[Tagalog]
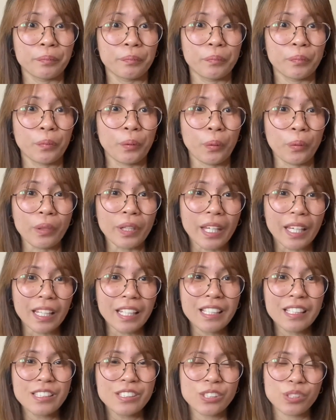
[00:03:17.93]
Okay?
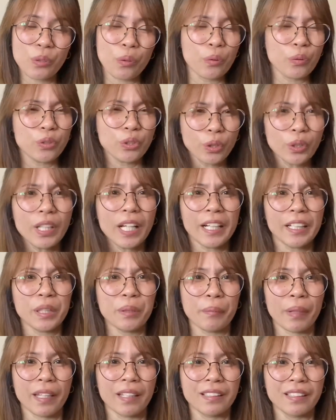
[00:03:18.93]
So, yun lang
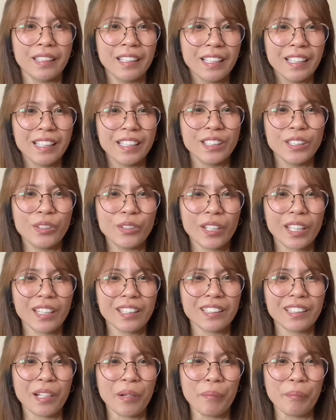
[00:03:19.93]
naman. You can
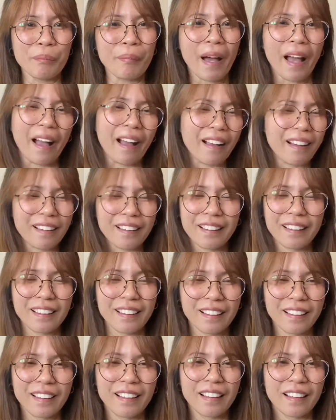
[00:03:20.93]
come back
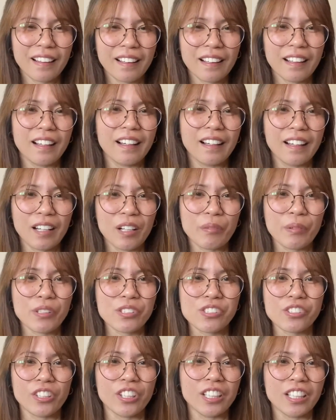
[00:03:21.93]
um, as
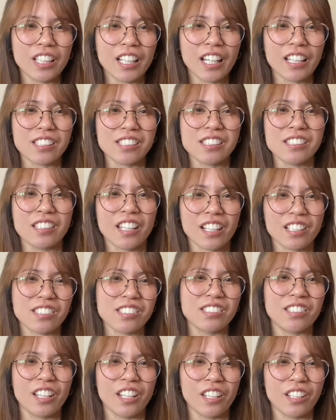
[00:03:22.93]
early as next
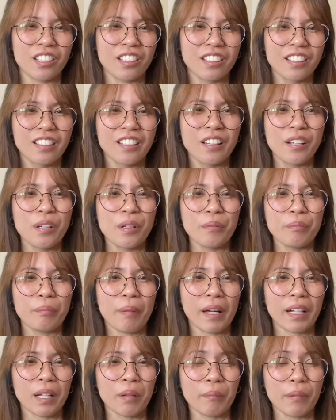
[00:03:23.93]
day
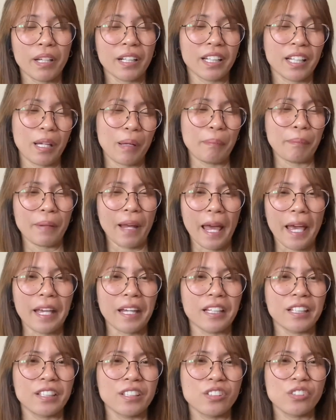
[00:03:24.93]
para mag-reapply.
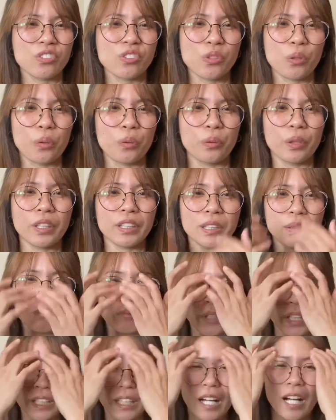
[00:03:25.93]
So, hindi mo
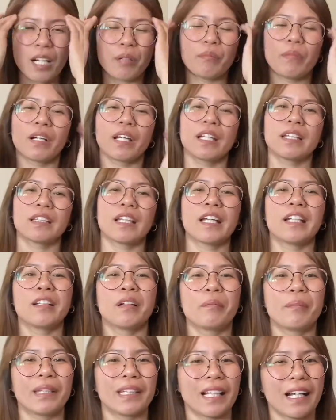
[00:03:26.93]
kailangan maghintay ng
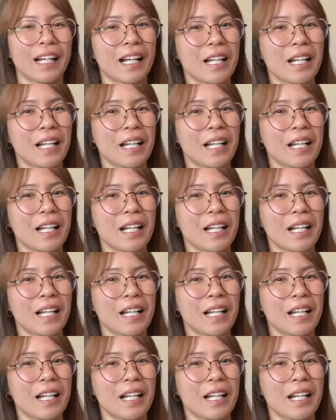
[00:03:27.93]
matagal.